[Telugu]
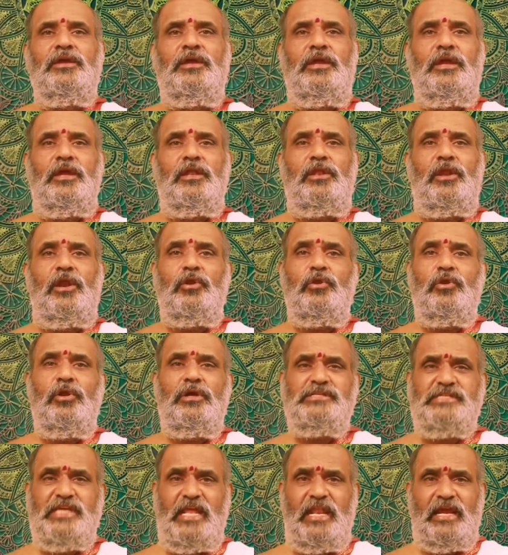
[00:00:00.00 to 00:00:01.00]
ఈ రెండు
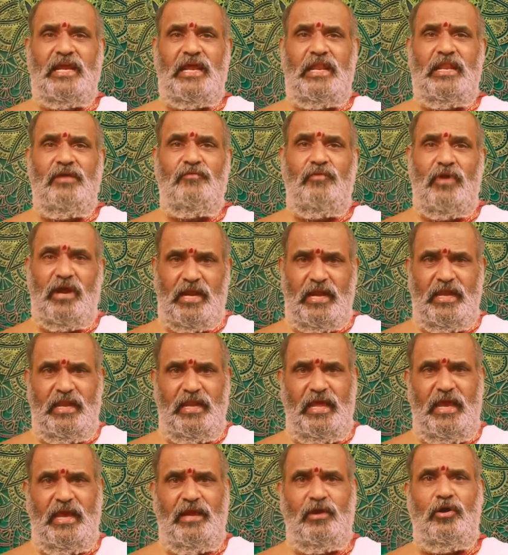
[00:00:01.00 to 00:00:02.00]
చిలకల్ని
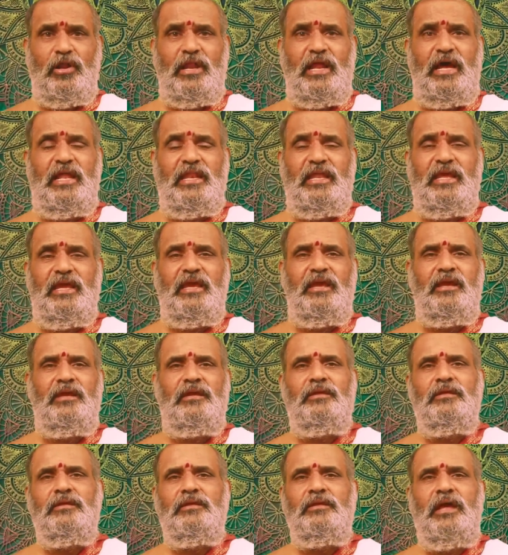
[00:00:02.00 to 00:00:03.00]
ఒకళ్ళే కొనాలి
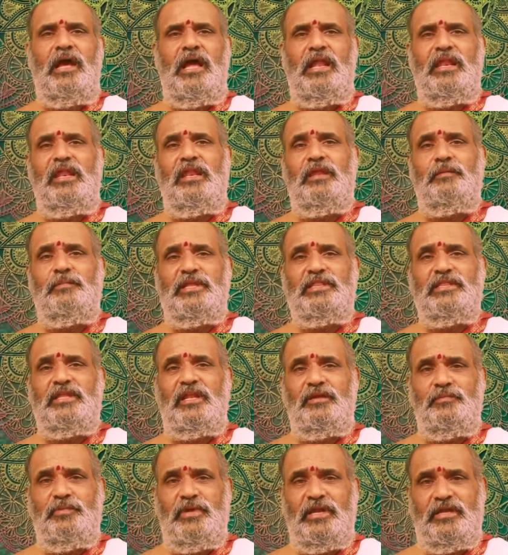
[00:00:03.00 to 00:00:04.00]
అని
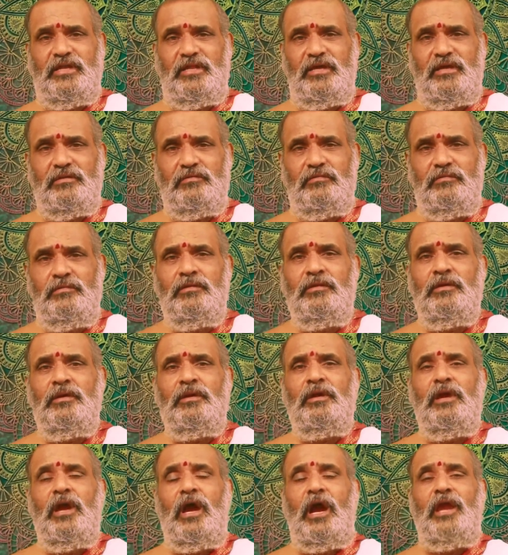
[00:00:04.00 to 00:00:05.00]
నిబంధన పెట్టారు
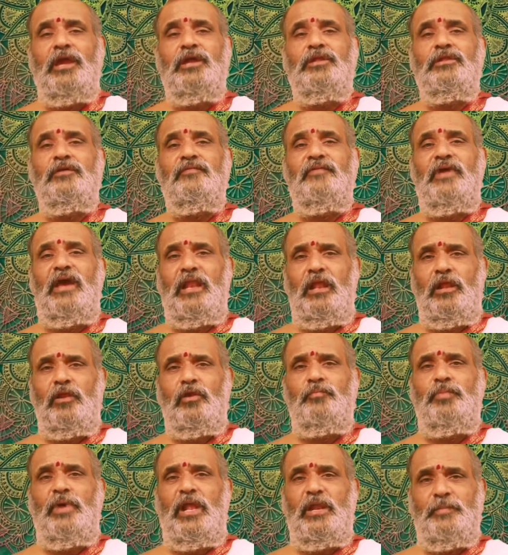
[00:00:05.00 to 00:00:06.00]
ఐదు వేల
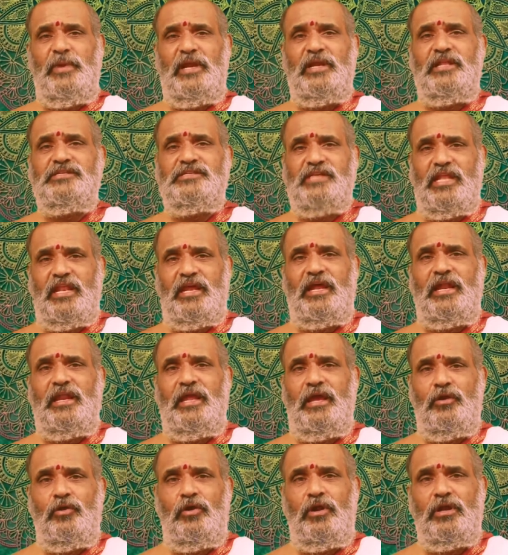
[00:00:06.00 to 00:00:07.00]
రూపాయలు పెట్టి
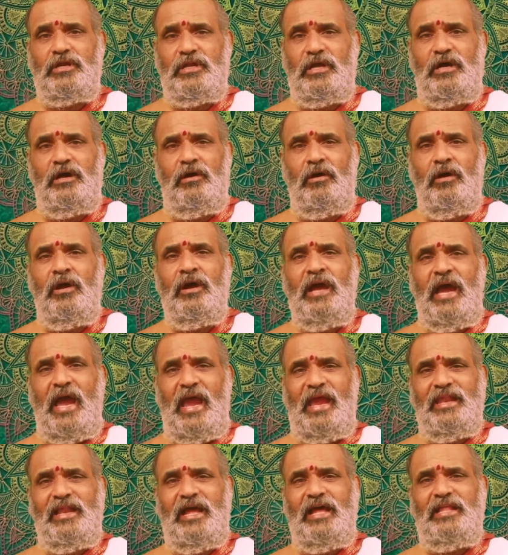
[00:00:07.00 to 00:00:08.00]
చిలకనేం కొంటాం
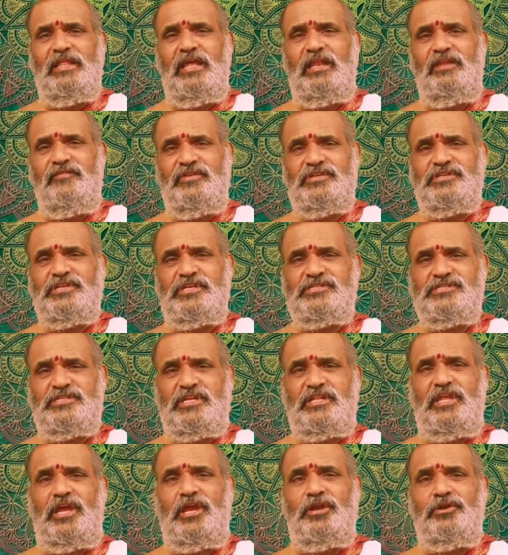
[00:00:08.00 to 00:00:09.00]
అయినా దీని
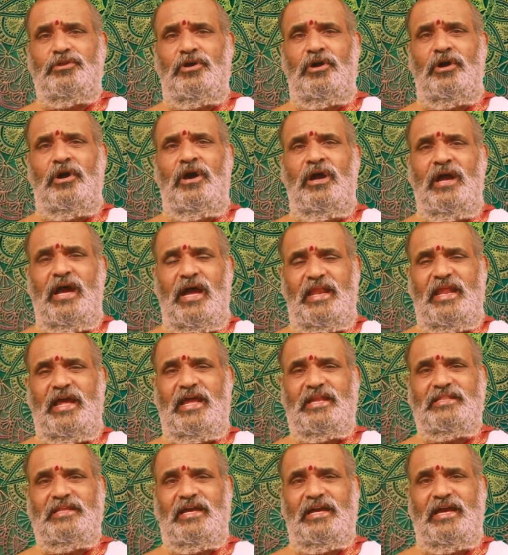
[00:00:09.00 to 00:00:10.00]
విశిష్టత ఏంటో అని
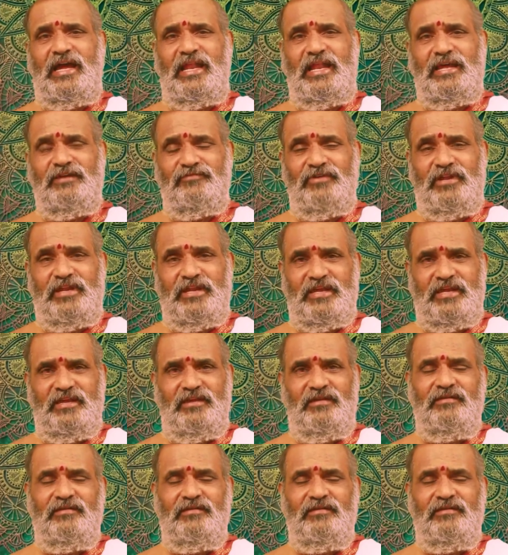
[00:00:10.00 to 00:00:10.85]
అర్థం కాలే ఎవరికి